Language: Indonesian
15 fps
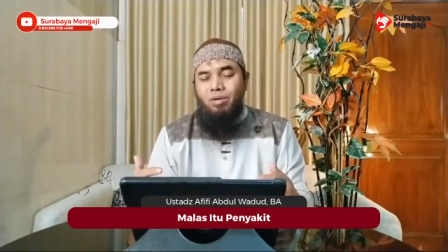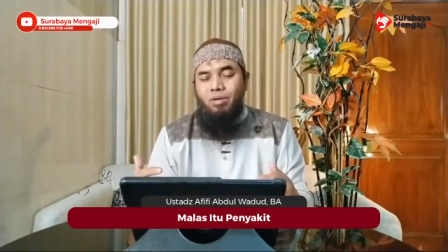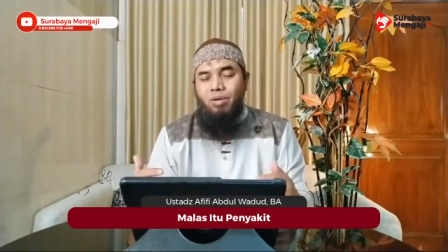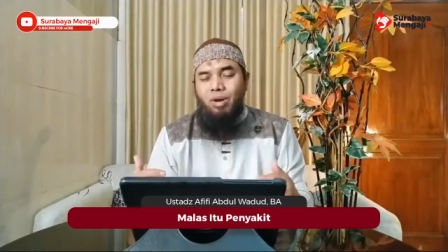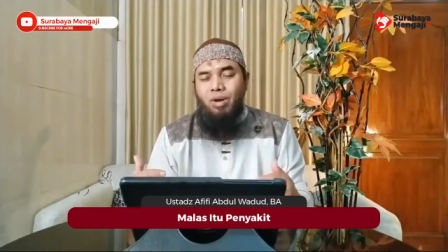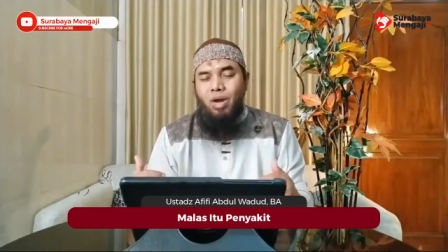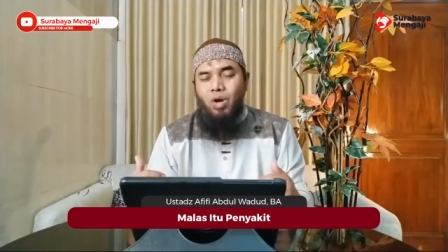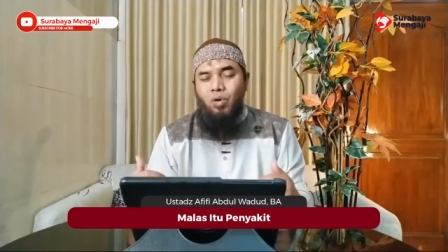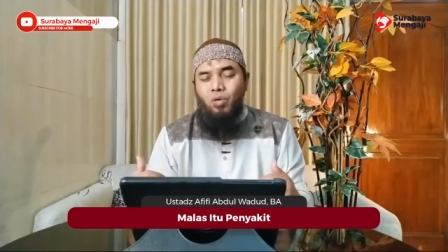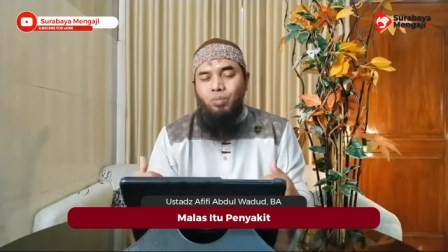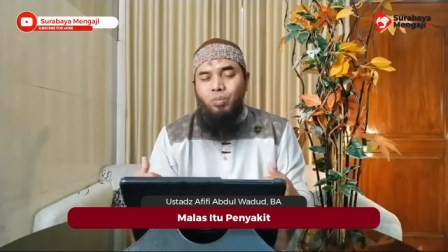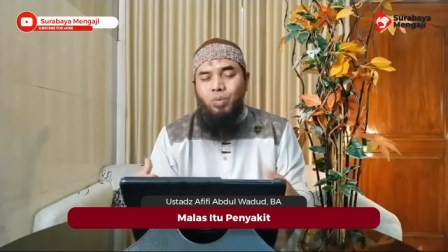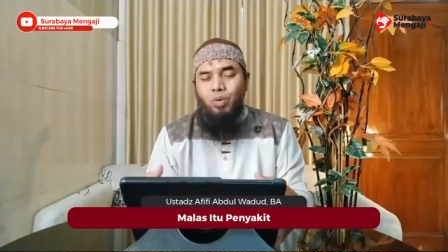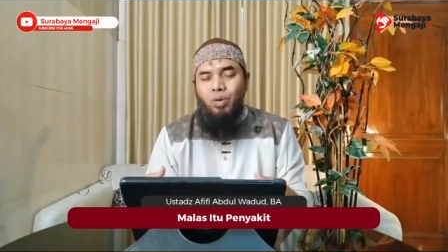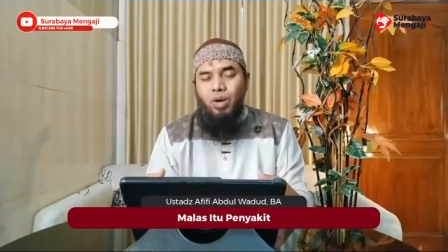orang
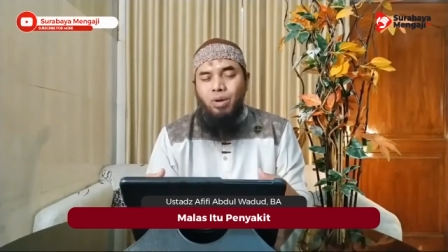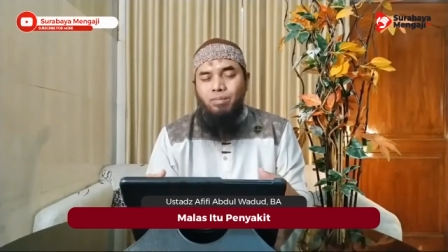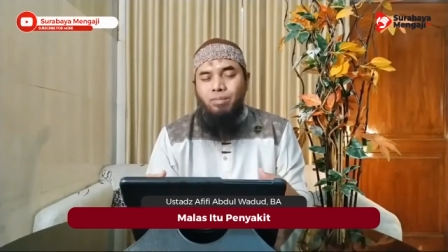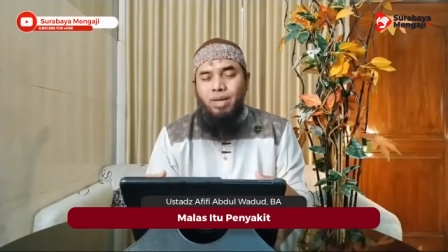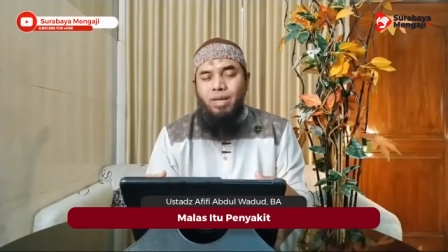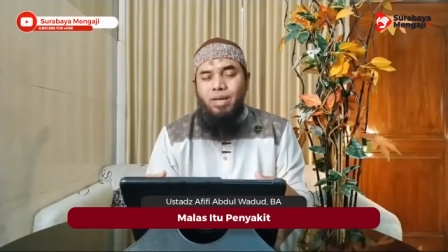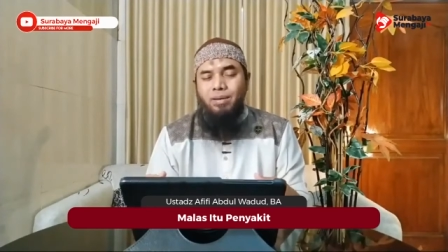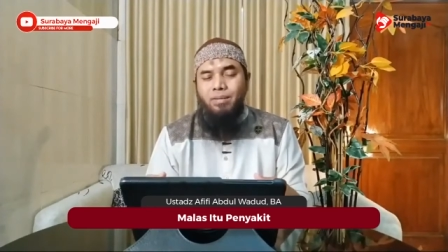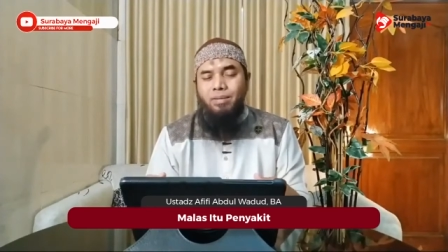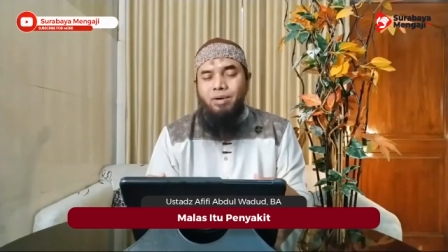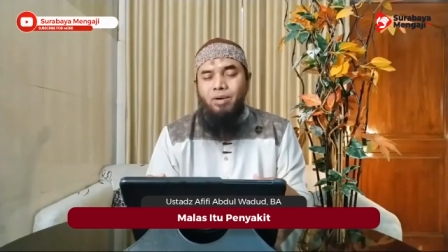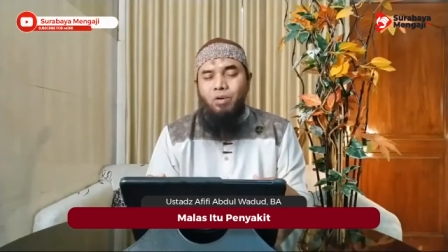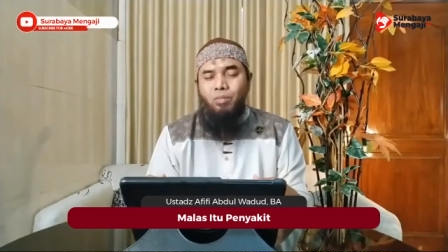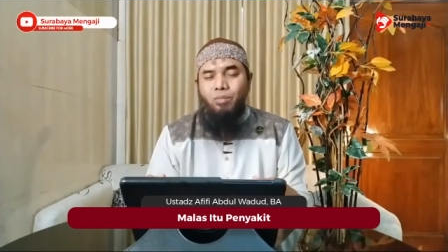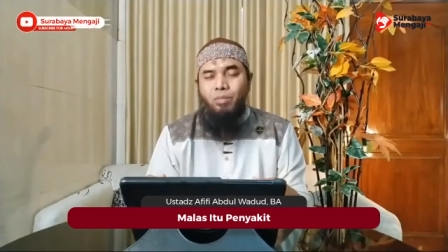lumpuh, lemah,
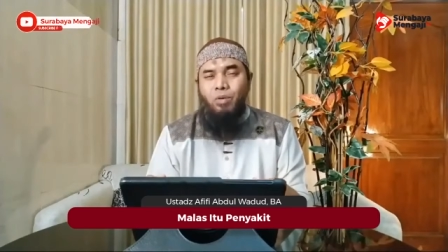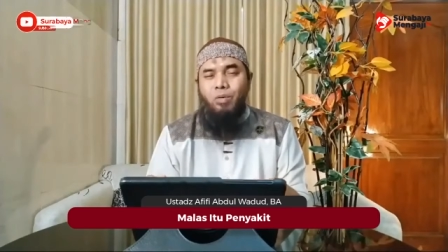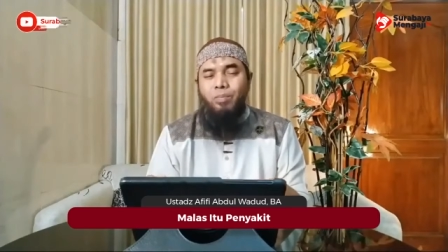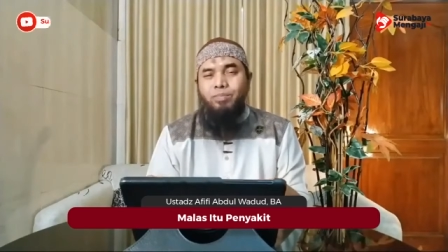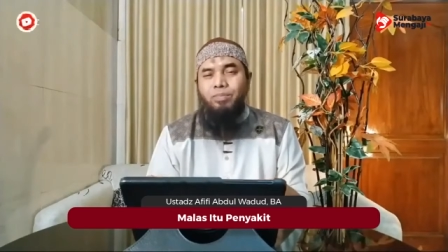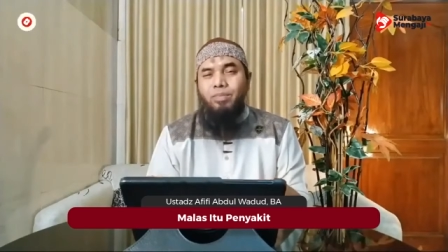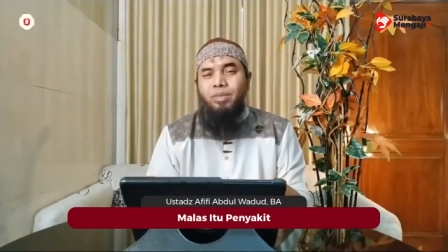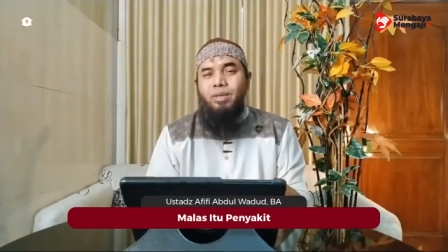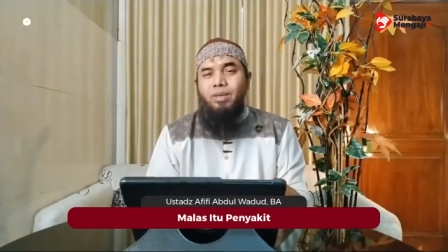lumpuh